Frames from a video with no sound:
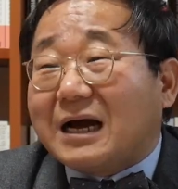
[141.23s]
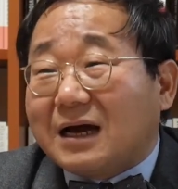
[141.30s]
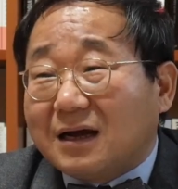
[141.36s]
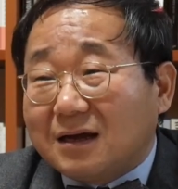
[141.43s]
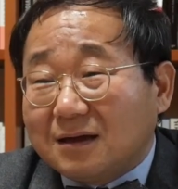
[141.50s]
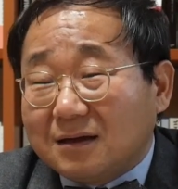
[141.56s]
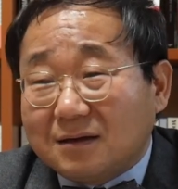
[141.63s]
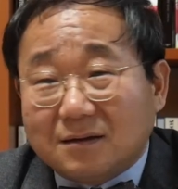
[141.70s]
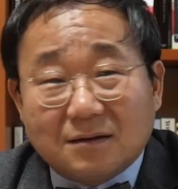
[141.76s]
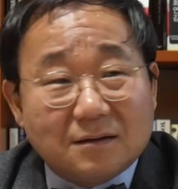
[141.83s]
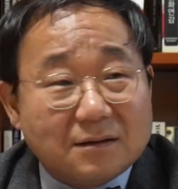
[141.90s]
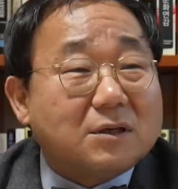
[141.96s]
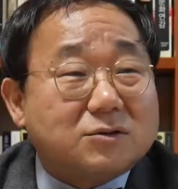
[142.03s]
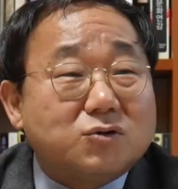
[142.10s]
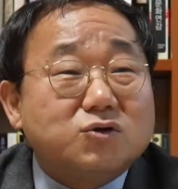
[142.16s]
술집
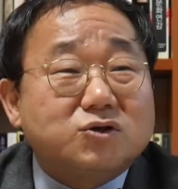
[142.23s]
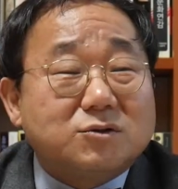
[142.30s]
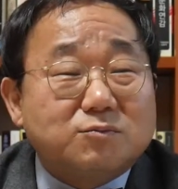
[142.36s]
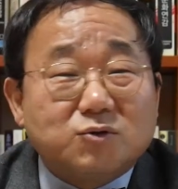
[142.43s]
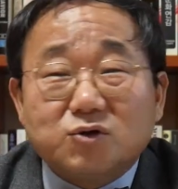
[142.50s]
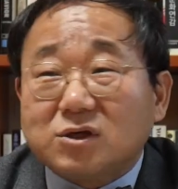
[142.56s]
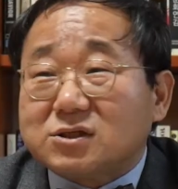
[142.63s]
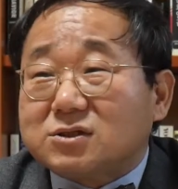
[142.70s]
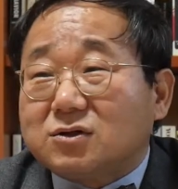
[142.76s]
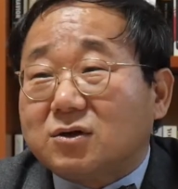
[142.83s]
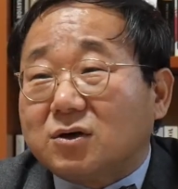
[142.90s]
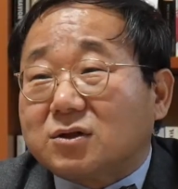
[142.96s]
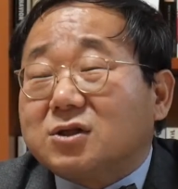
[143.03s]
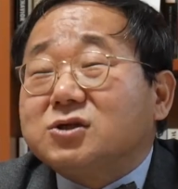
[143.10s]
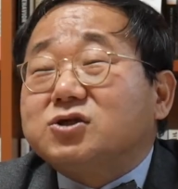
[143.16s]
술집 중에서도
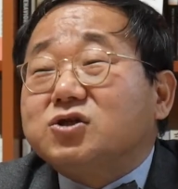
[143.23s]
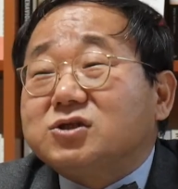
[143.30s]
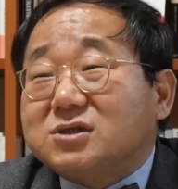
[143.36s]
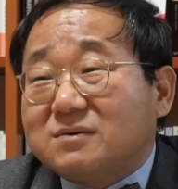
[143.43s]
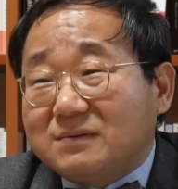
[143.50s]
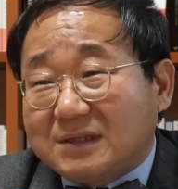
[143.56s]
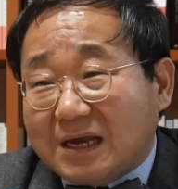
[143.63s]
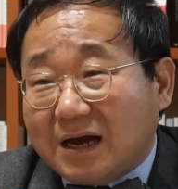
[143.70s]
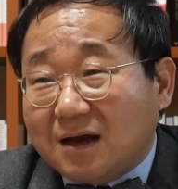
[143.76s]
어떤 술집이냐?